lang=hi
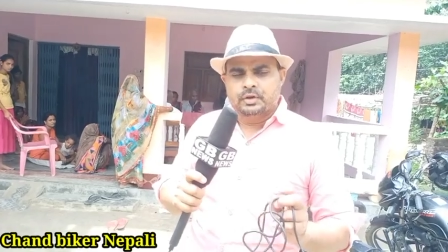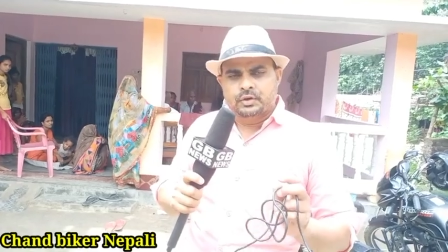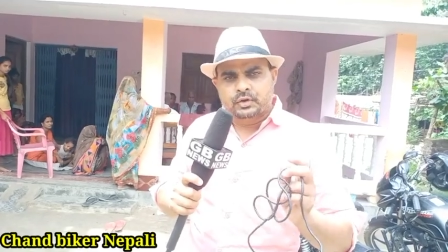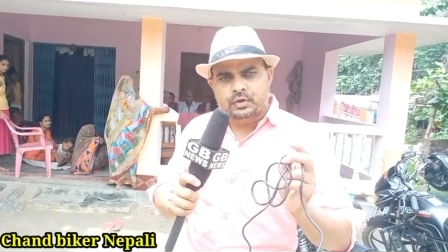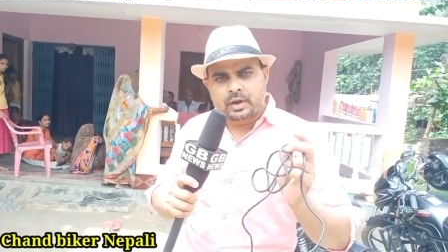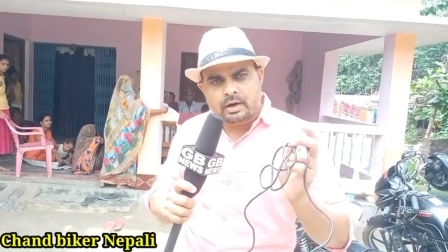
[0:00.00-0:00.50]

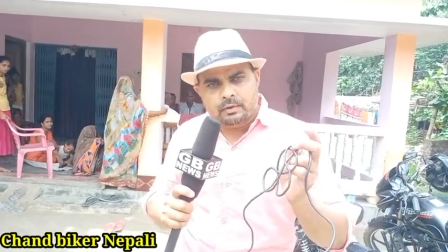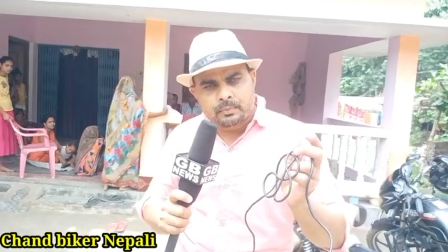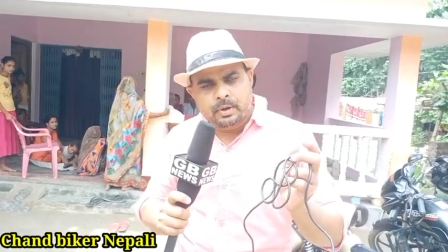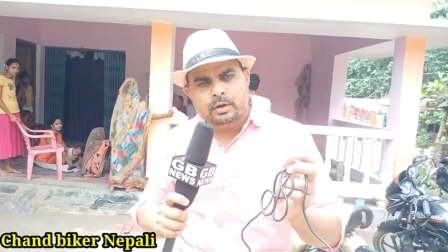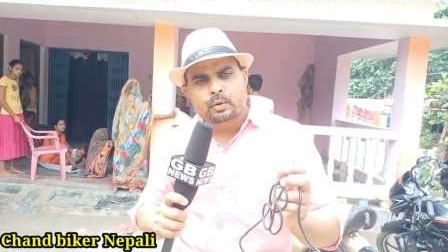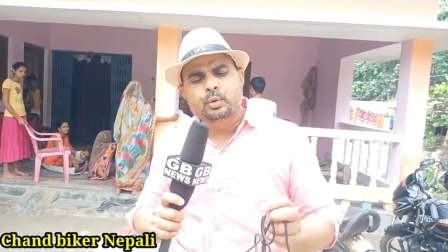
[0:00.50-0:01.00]

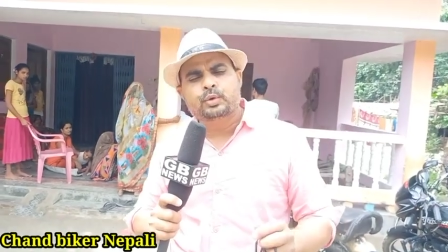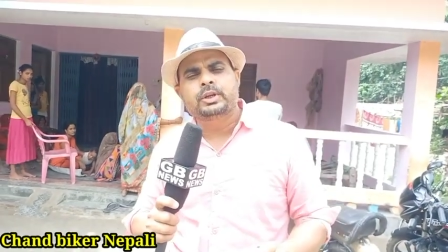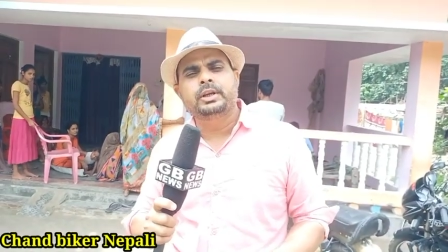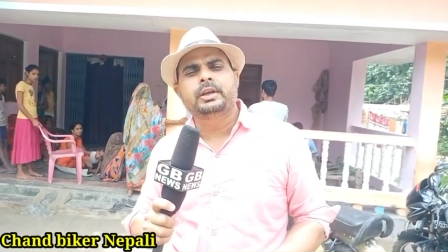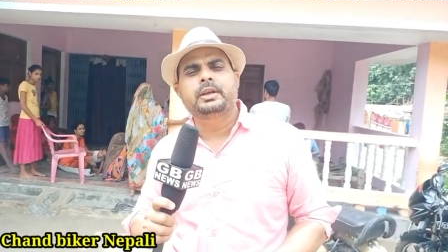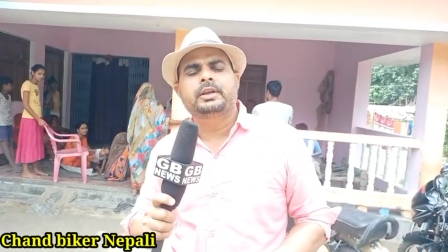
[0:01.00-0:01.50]

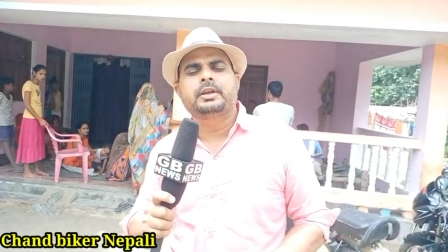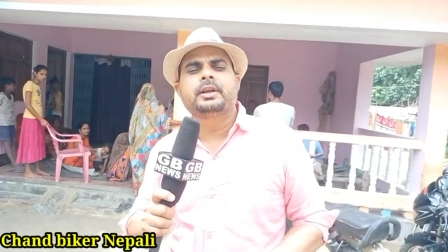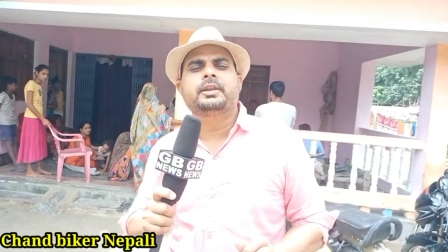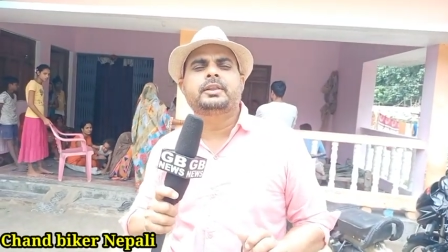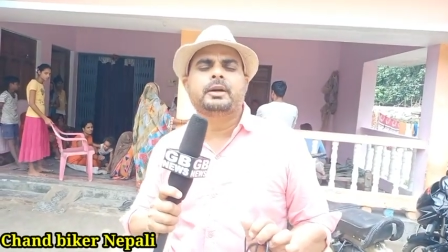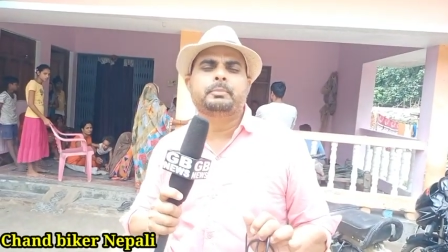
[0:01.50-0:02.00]
सरफरोशी
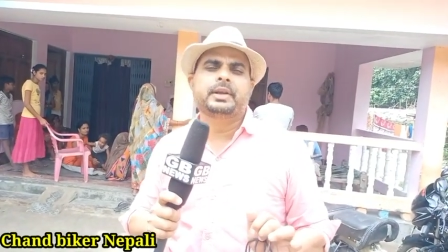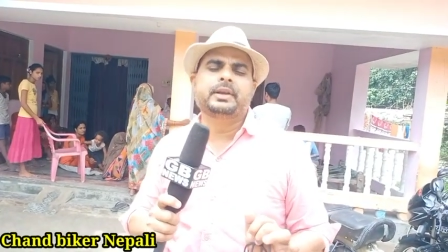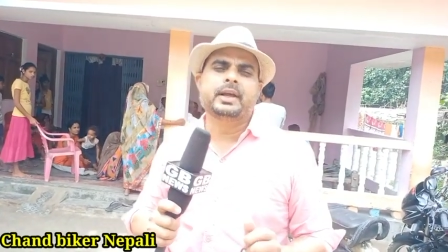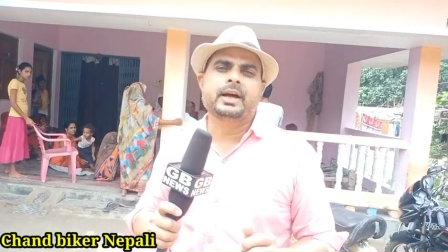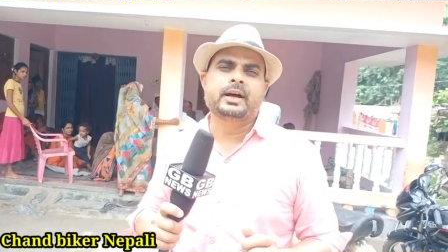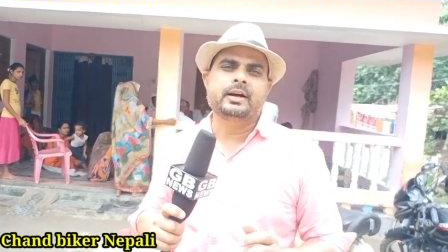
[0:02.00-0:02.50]
की
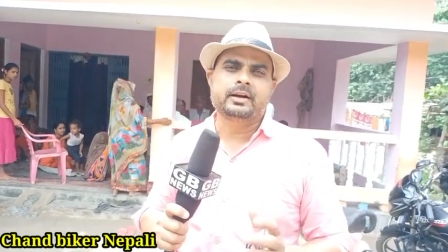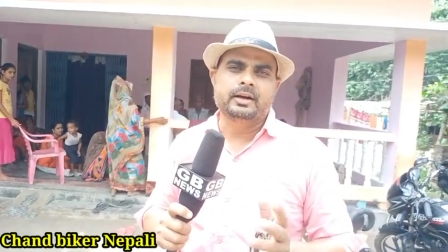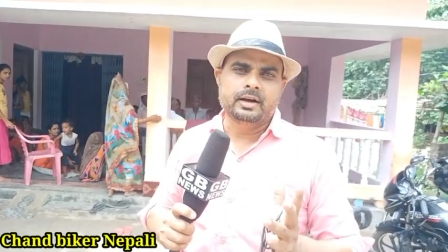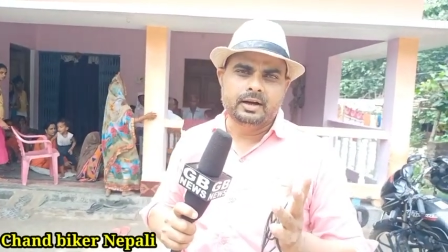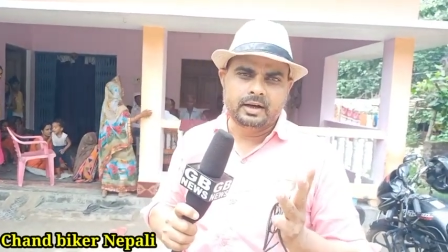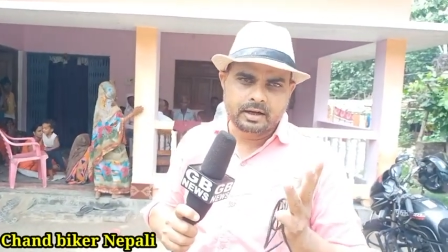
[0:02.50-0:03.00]
तमन्ना
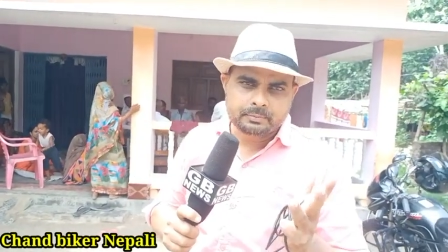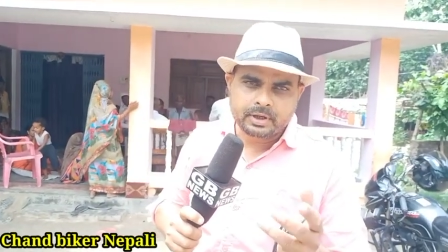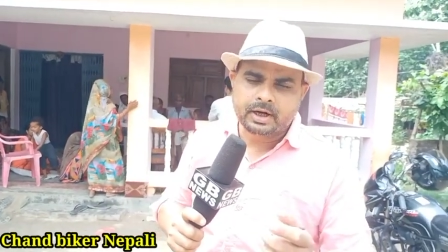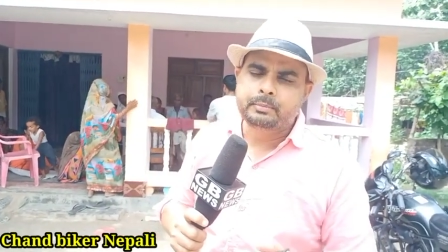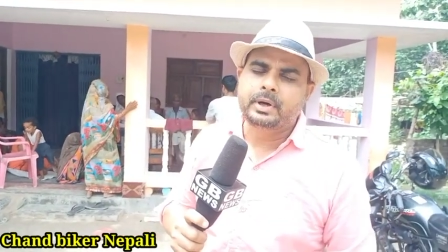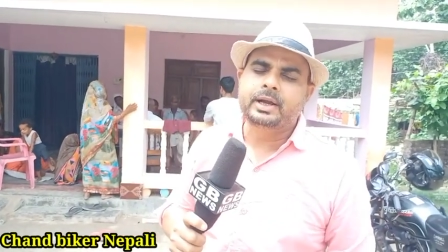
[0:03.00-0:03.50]
अब
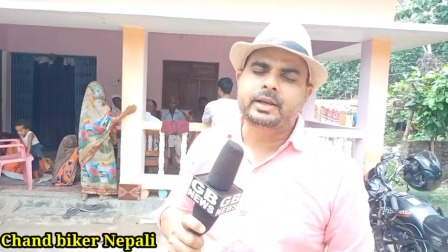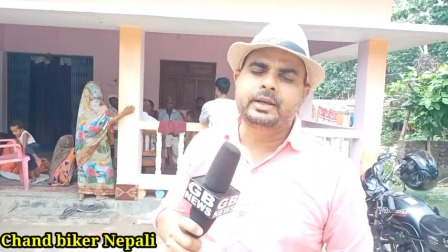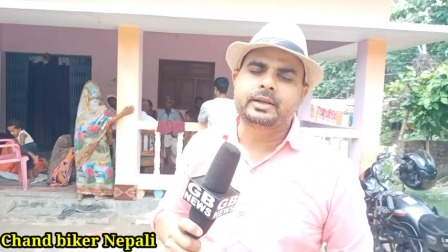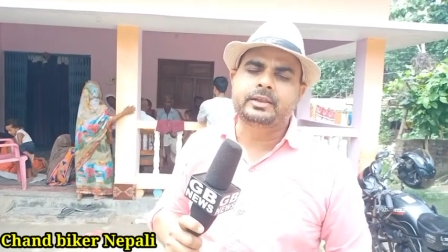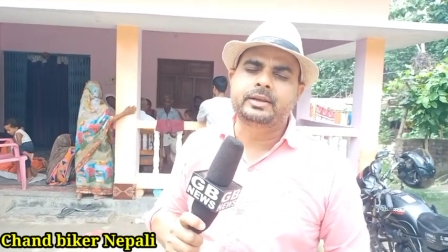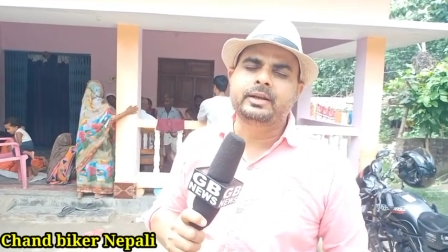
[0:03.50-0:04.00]
हमारे
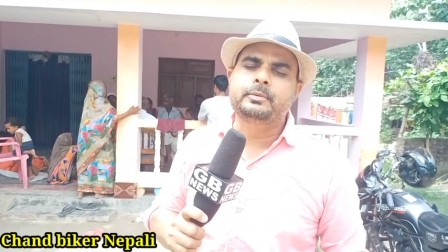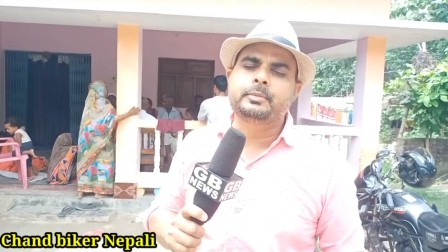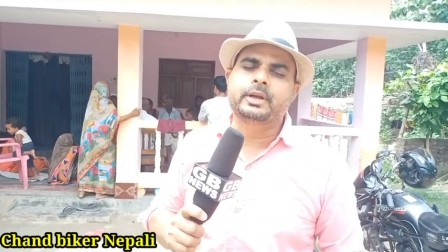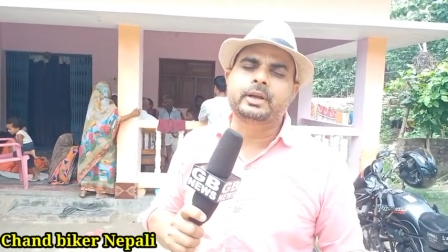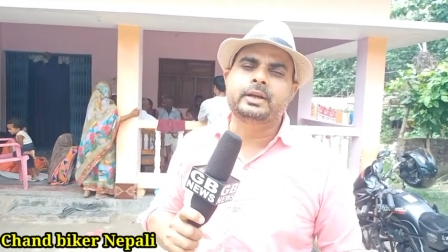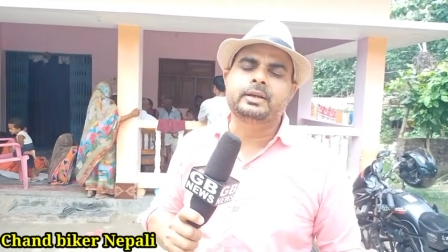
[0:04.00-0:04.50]
दिल
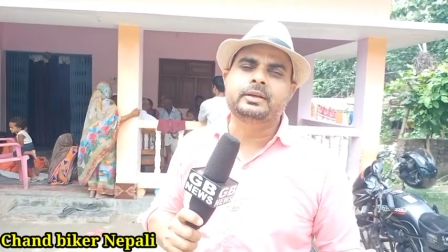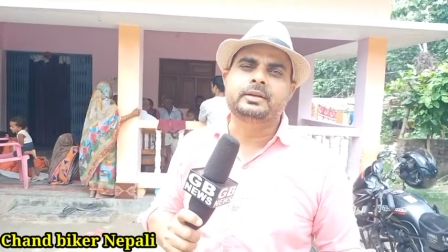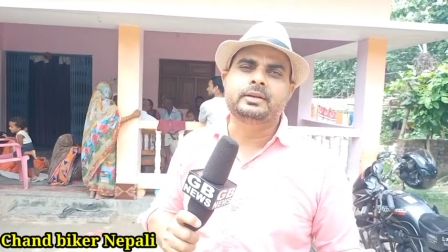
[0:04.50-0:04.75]
में है